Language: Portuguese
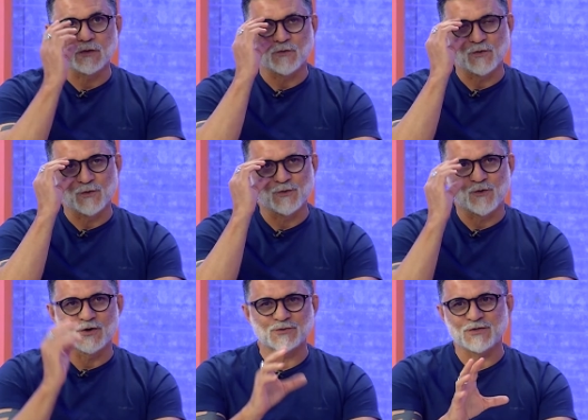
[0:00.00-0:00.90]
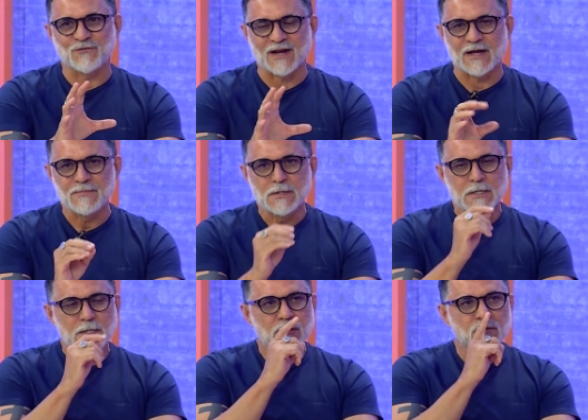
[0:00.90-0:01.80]
eu, eu, eu, gosto de falar,
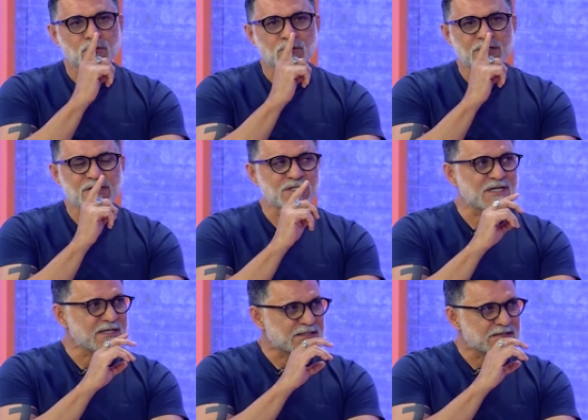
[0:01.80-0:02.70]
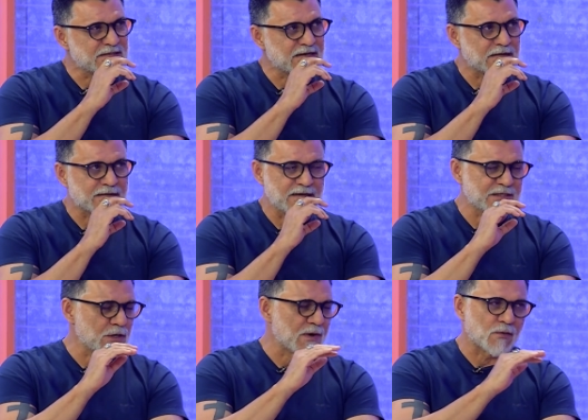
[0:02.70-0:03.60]
o, o Diniz ele tinha, ele
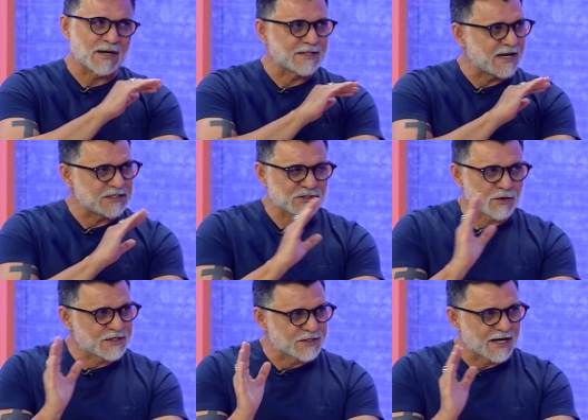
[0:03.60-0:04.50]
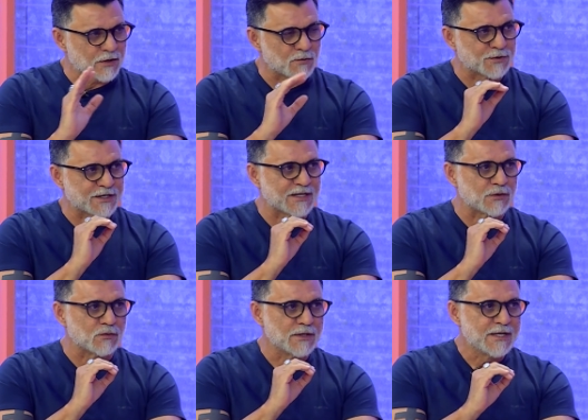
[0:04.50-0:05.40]
tem uma qualidade extraordinária como
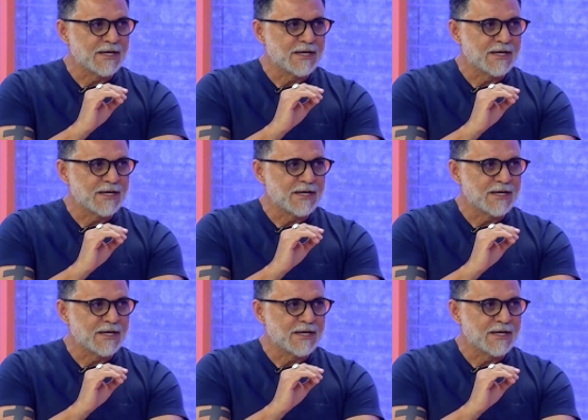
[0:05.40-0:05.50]
treinador.